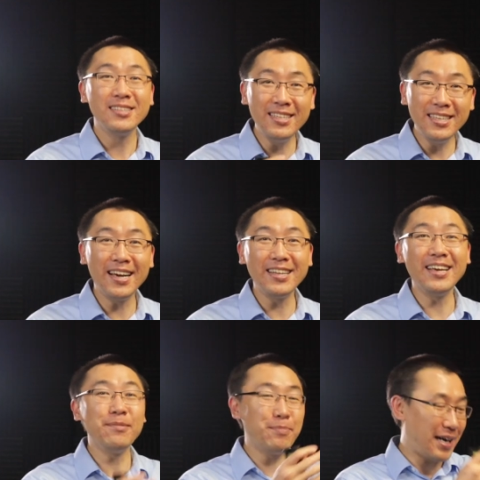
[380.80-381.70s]

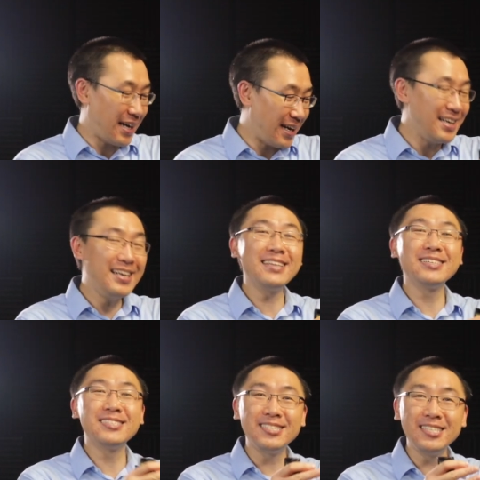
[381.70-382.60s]
DNA 排列
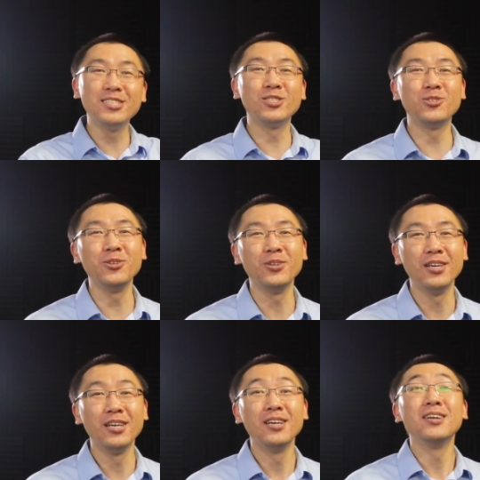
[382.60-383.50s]
的次序，
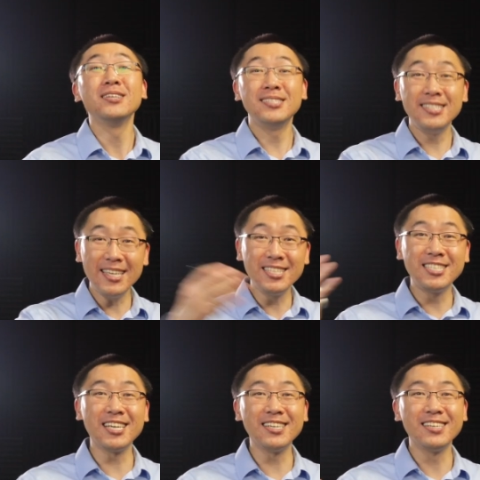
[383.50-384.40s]
见
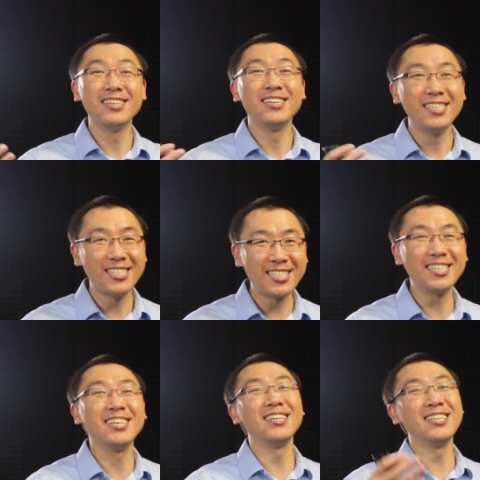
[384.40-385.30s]
证
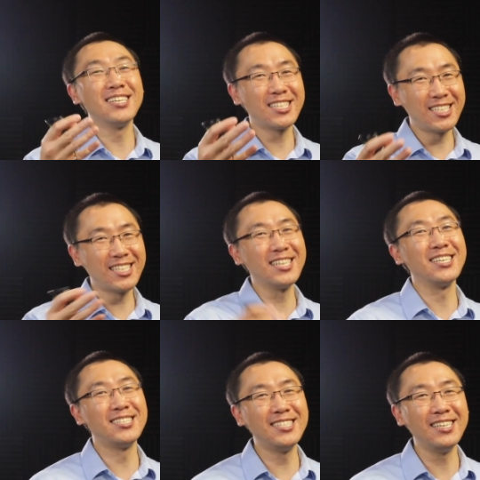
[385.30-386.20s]
神的
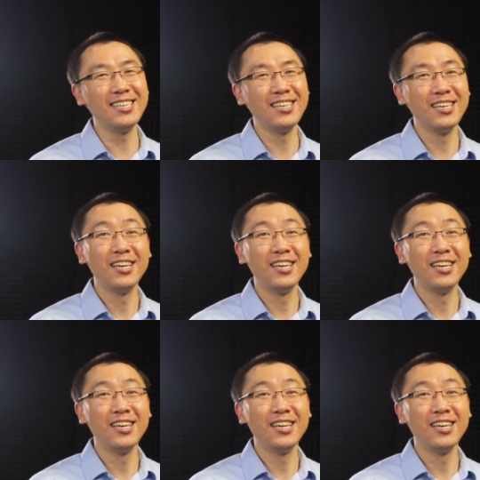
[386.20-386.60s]
设计，